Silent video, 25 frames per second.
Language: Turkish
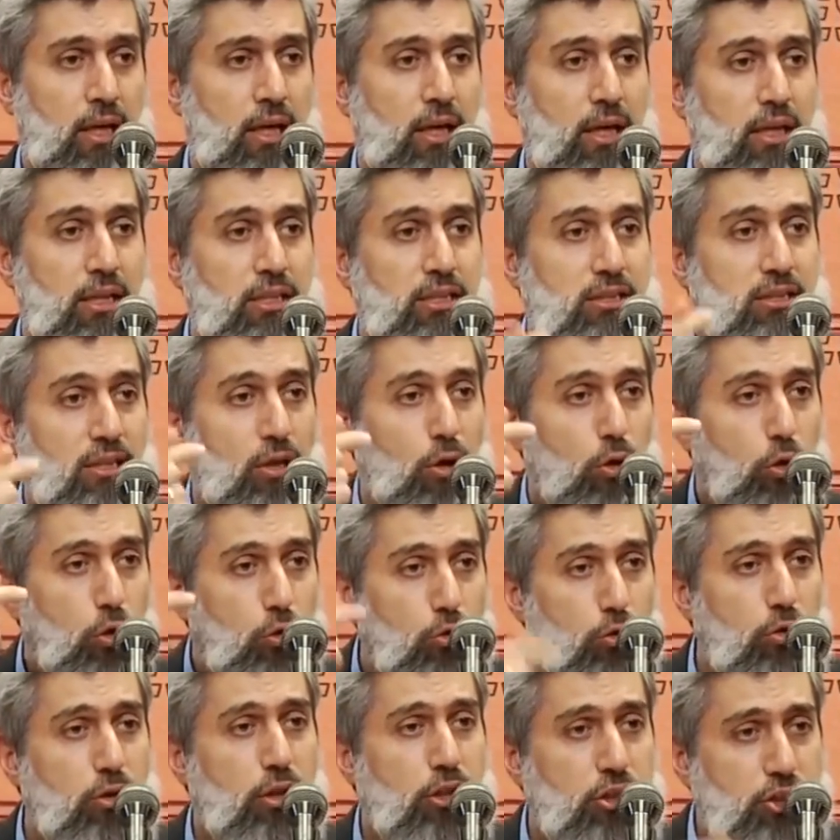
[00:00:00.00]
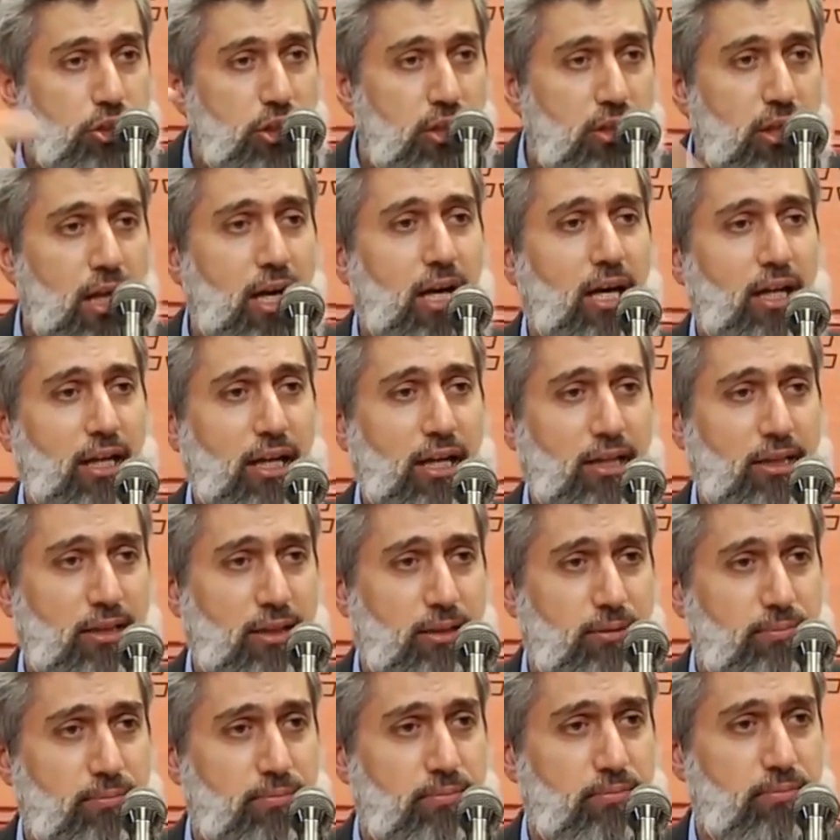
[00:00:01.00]
İşte onun için
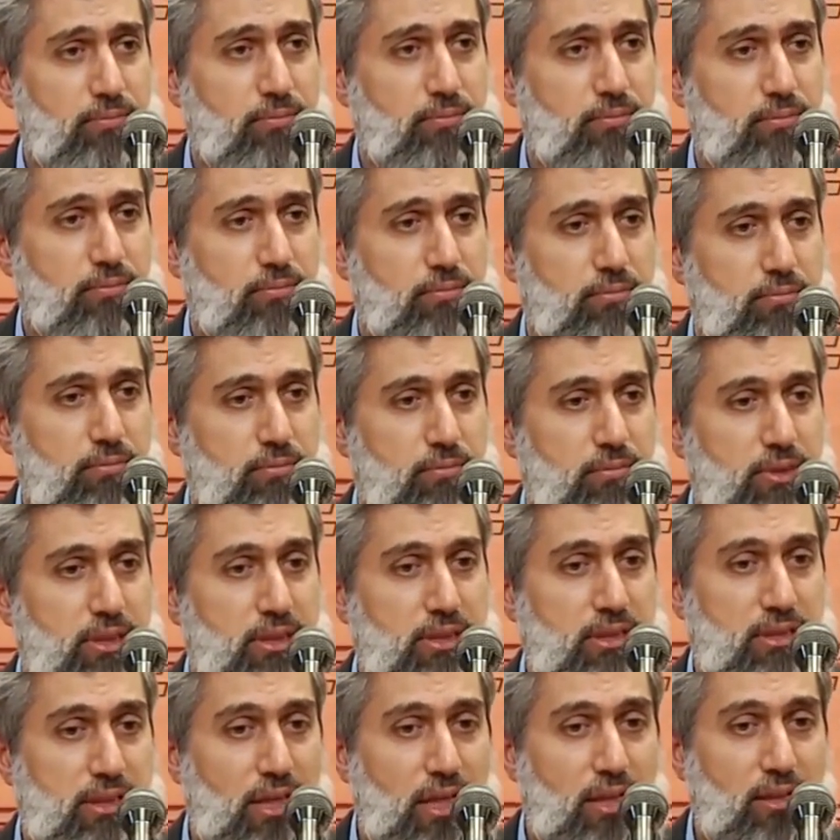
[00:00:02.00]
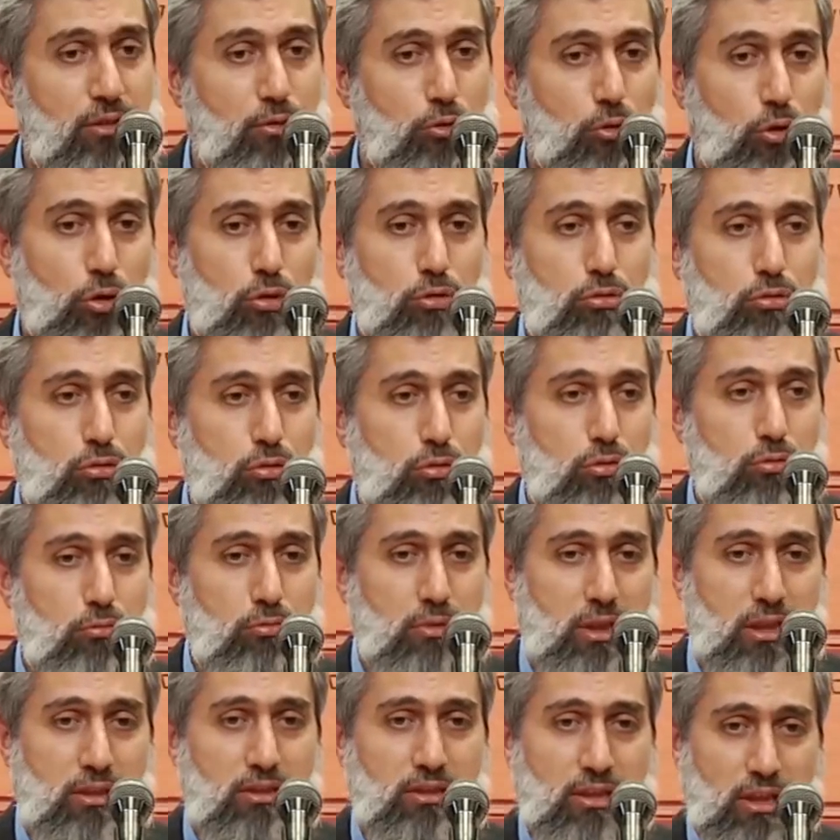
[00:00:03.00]
ağladım. Sen
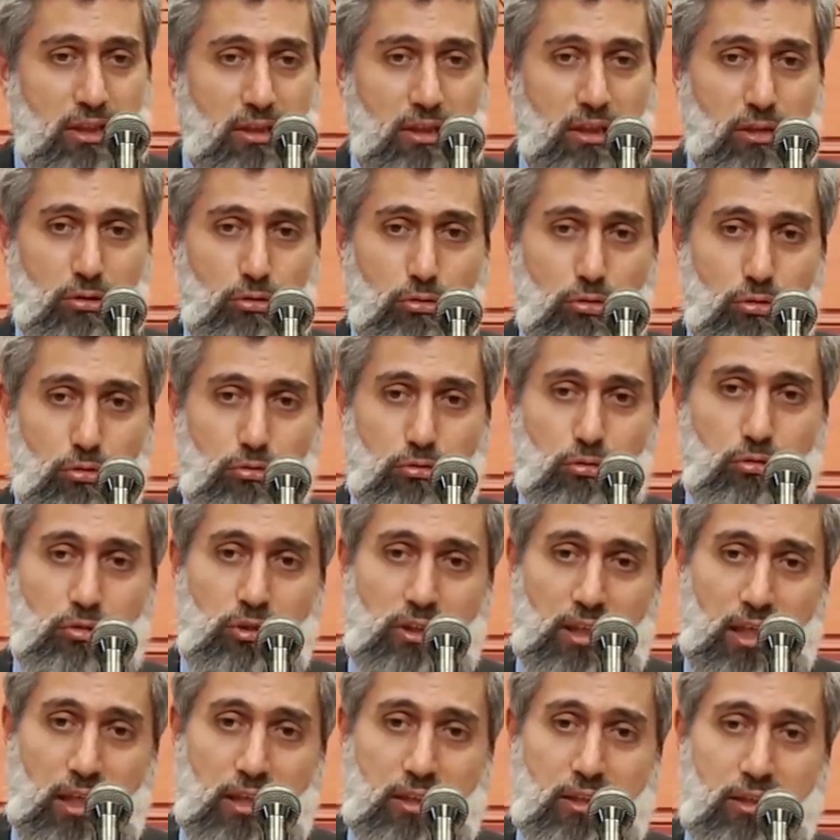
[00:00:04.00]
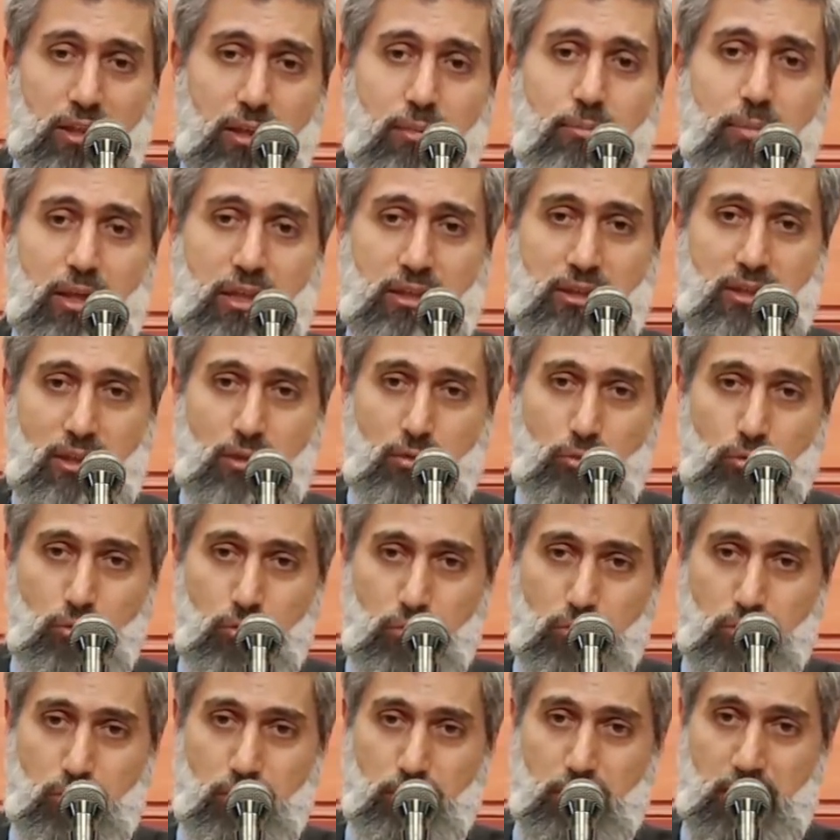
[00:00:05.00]
korktuğumdan zannediyorsun, kendine
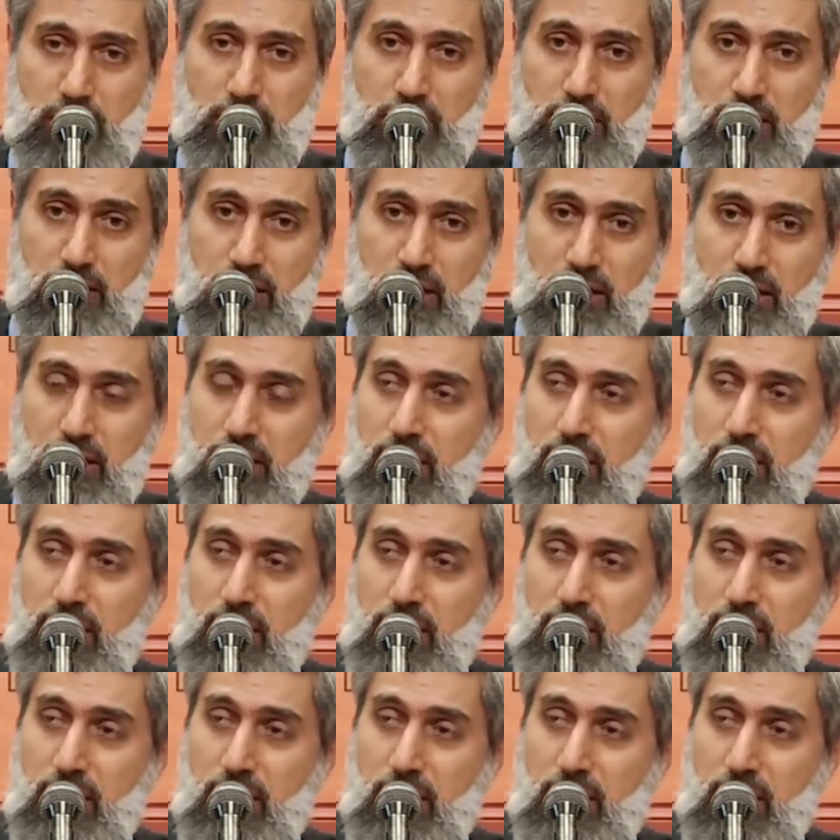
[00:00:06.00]
benzetiyorsun beni de.